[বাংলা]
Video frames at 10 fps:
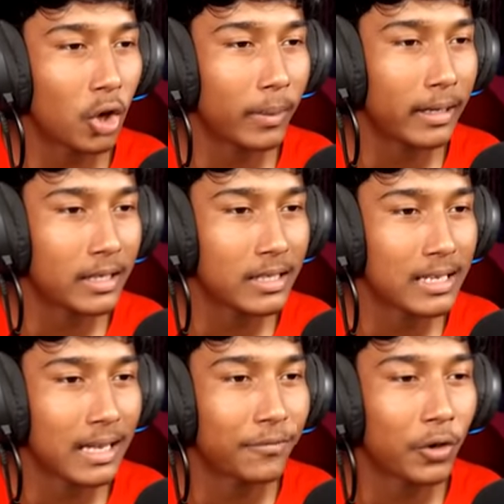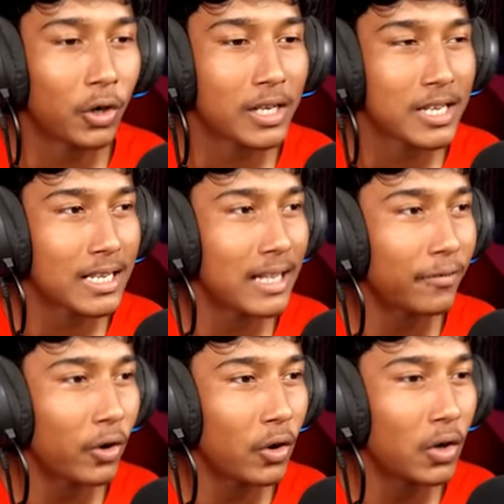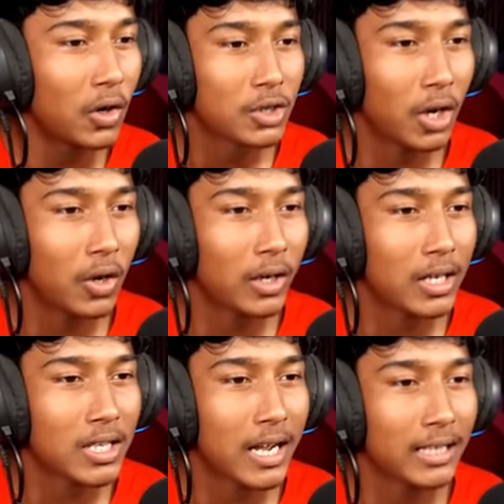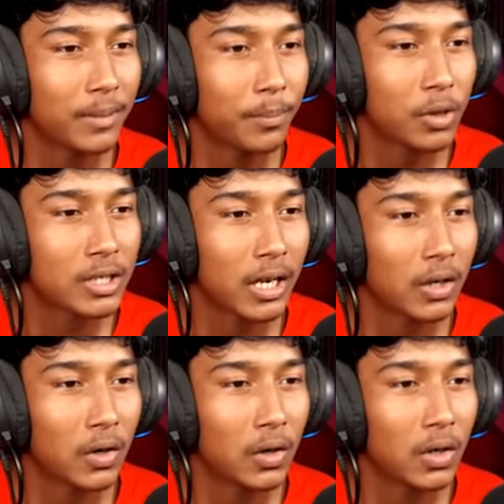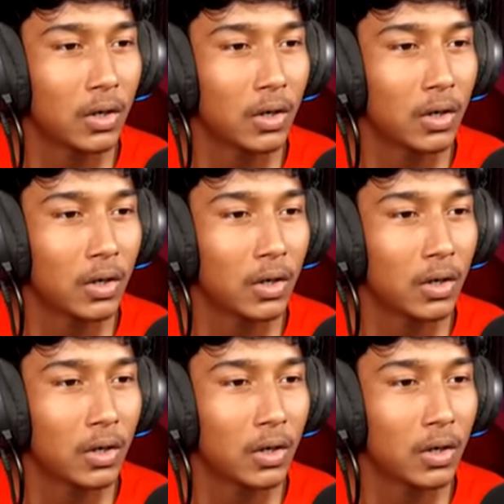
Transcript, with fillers: চলো ভাই কাচরা সাফ করো কাচরা সাফ করো চলো কাচরা একদম পরিষ্কার করো